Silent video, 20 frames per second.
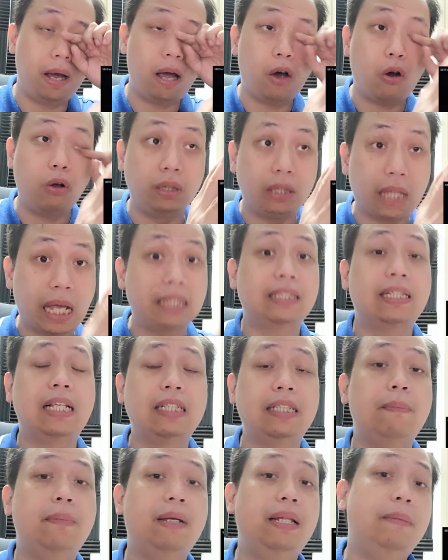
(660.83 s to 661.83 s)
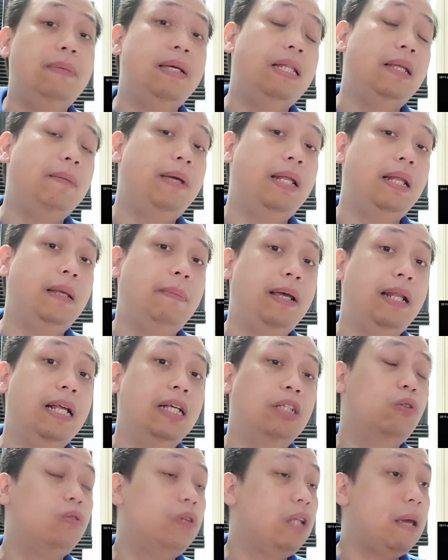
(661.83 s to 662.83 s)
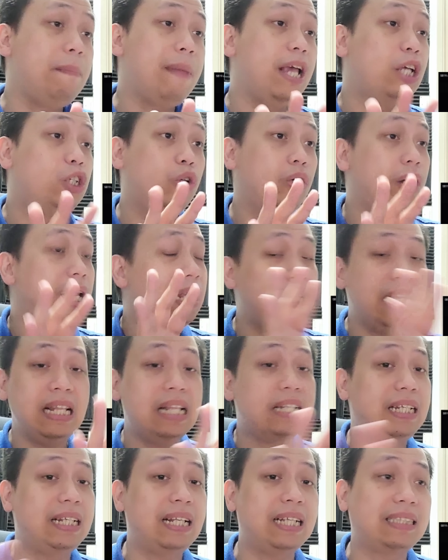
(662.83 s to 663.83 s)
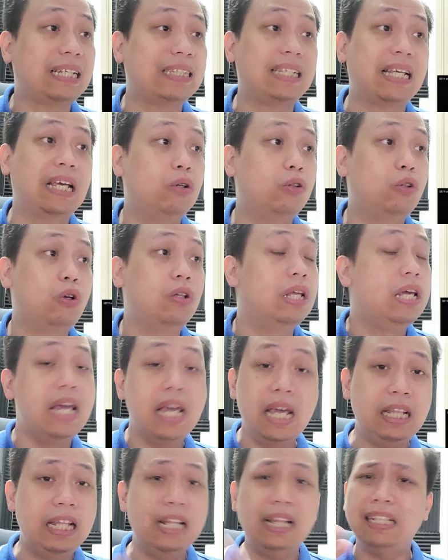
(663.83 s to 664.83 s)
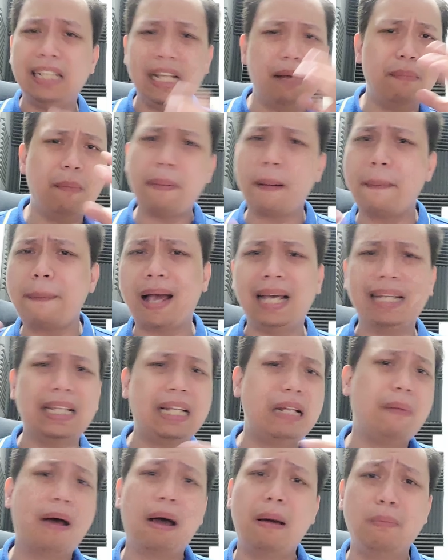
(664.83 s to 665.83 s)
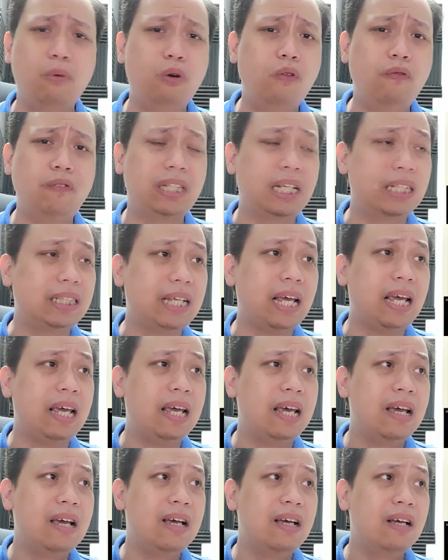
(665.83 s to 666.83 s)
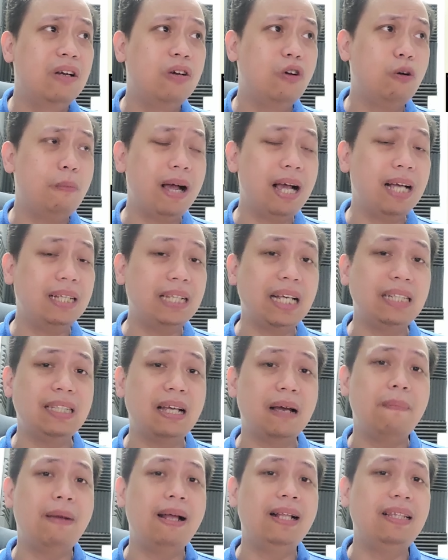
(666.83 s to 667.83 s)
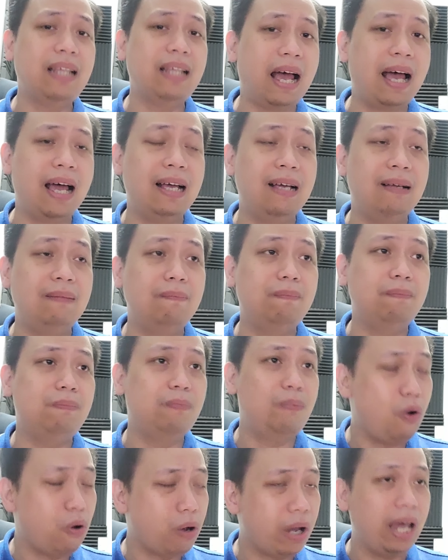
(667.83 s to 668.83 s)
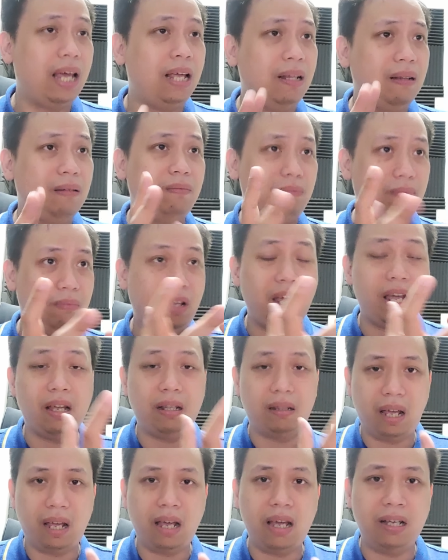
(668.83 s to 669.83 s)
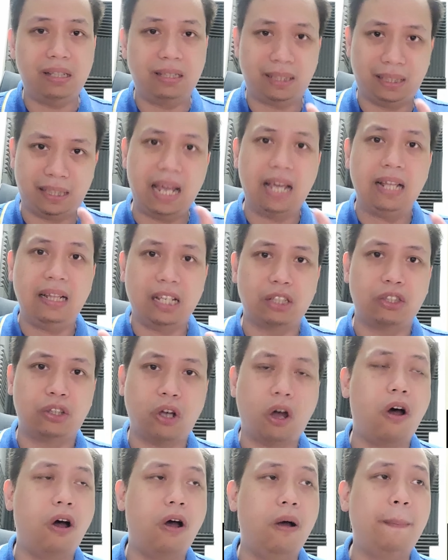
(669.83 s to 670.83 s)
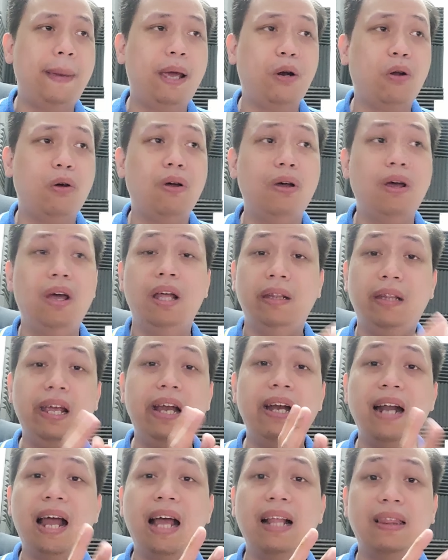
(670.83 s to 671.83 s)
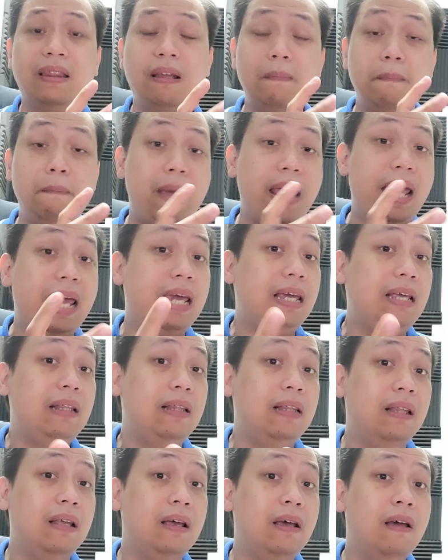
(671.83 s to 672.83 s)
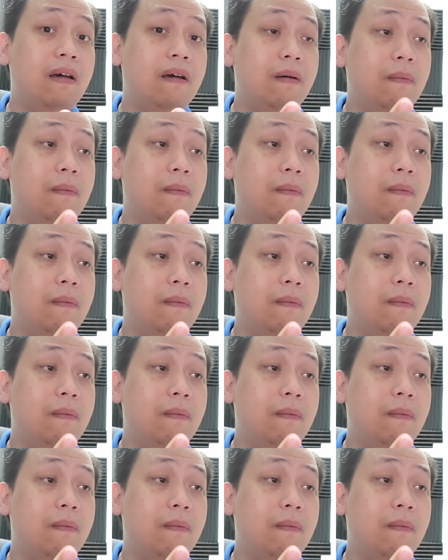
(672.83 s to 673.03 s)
yung mga contestants sa Binibining Pilipinas. So they make sure na hindi na sila sasayaw doon. Hindi na sila magpapakita ng mga moves kasi kumbaga sa isang banda, okay, they, they sing the song, pero they're not the main